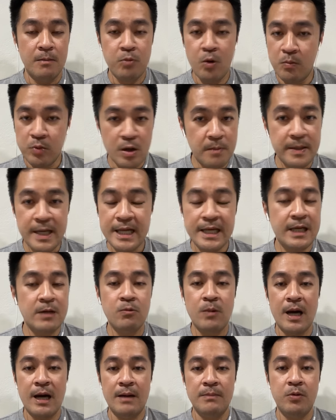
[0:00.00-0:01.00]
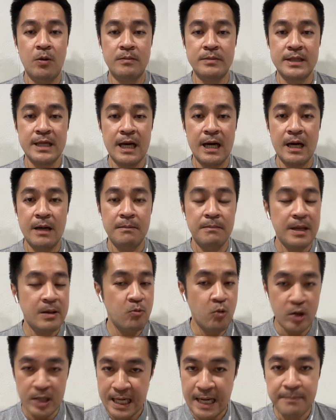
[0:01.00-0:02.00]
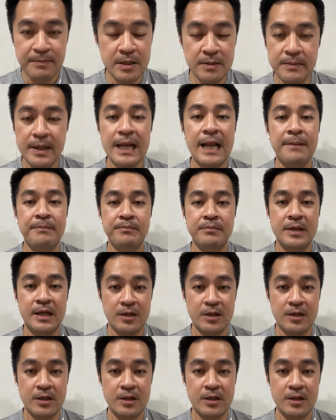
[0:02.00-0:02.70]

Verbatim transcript: ผมก็ไม่ได้คิดว่าผมจะไม่โหวตรับหรือไม่รับ